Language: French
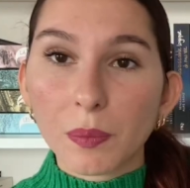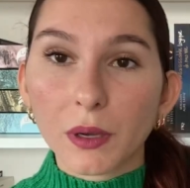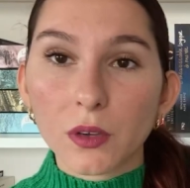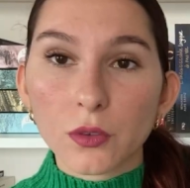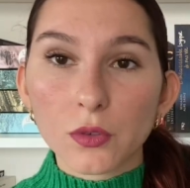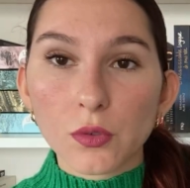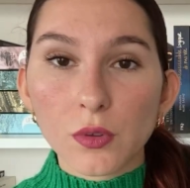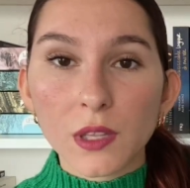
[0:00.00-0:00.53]
pris
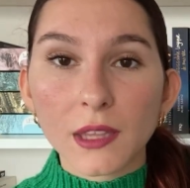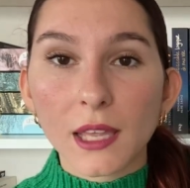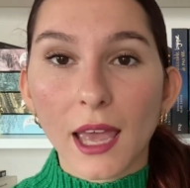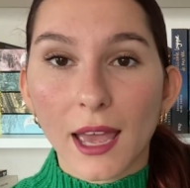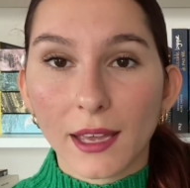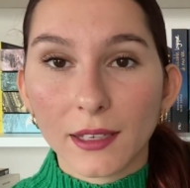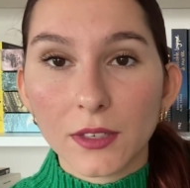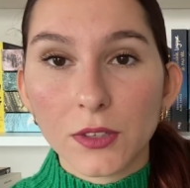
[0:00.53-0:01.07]
ensuite
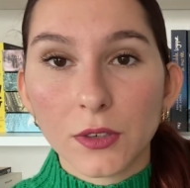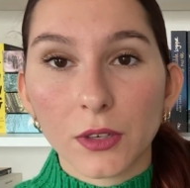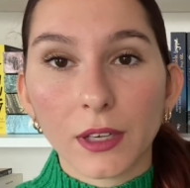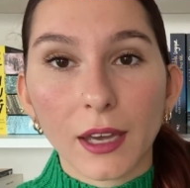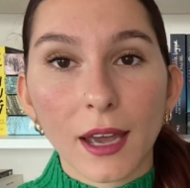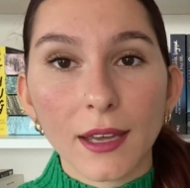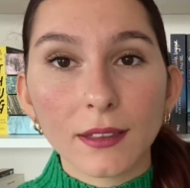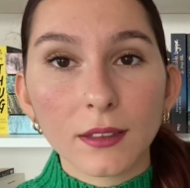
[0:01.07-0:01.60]

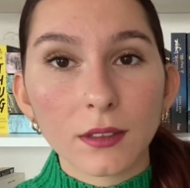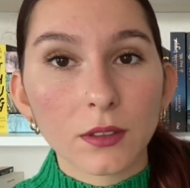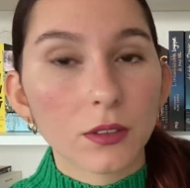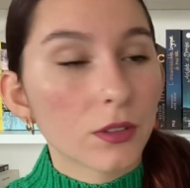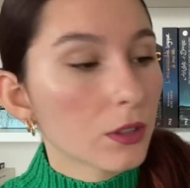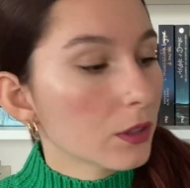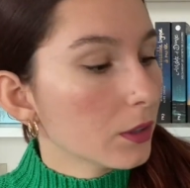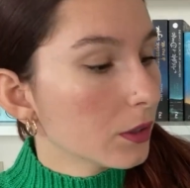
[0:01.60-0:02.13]
Aristocrate
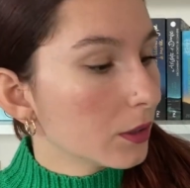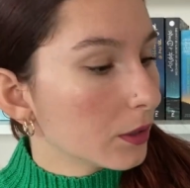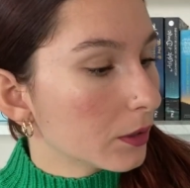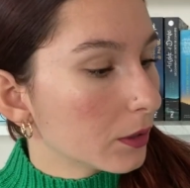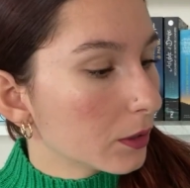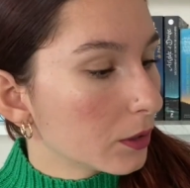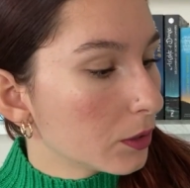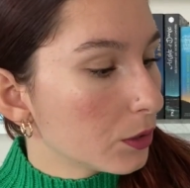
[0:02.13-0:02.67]
de
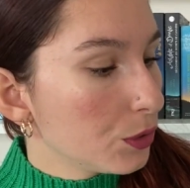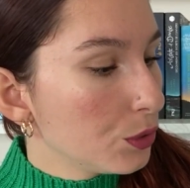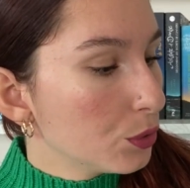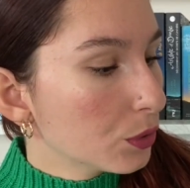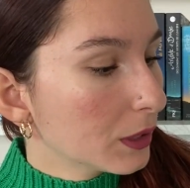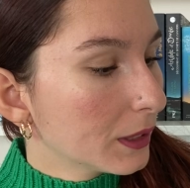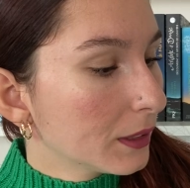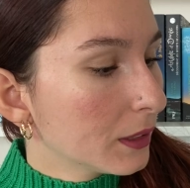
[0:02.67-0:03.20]
euh,
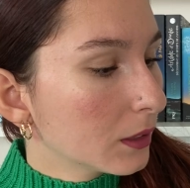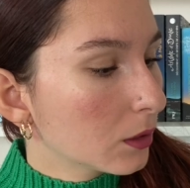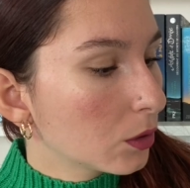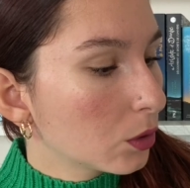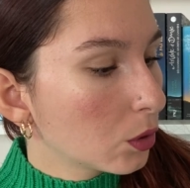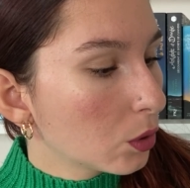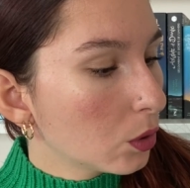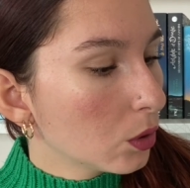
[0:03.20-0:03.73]

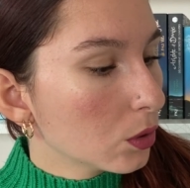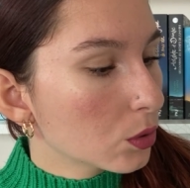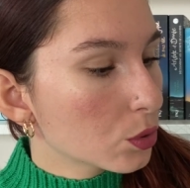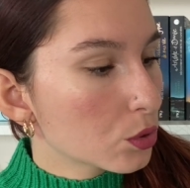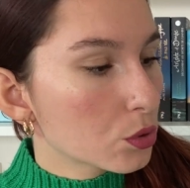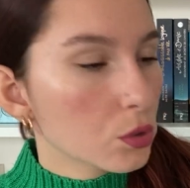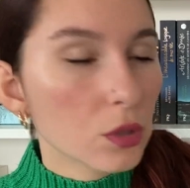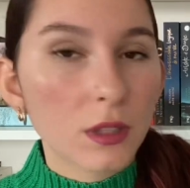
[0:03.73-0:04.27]
Yukiko
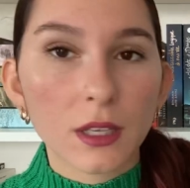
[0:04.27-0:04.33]
Sode.